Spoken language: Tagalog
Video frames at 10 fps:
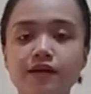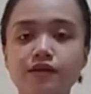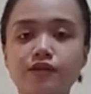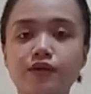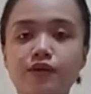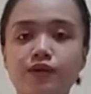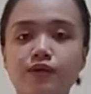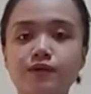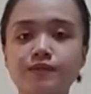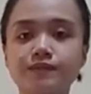
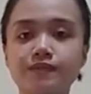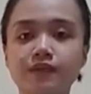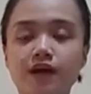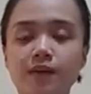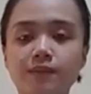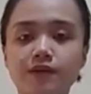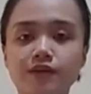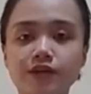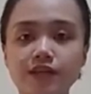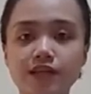So, um,
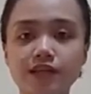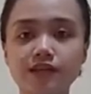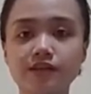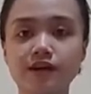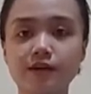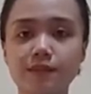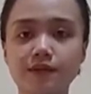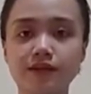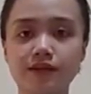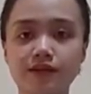returning the
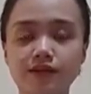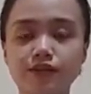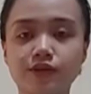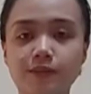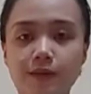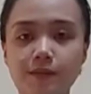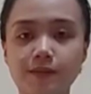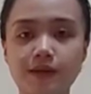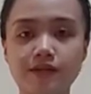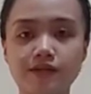materials to their
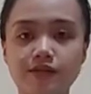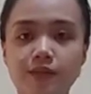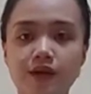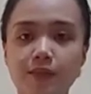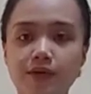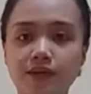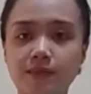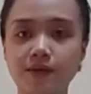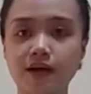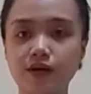proper places para po hindi
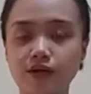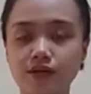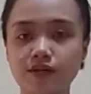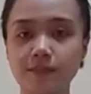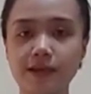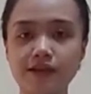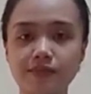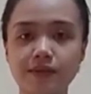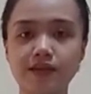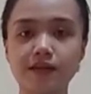magkagulo sa
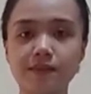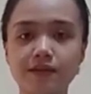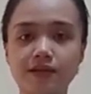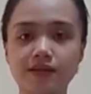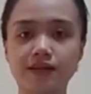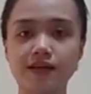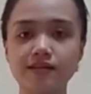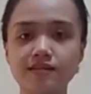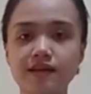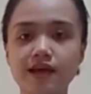placement ng
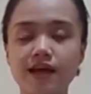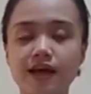materials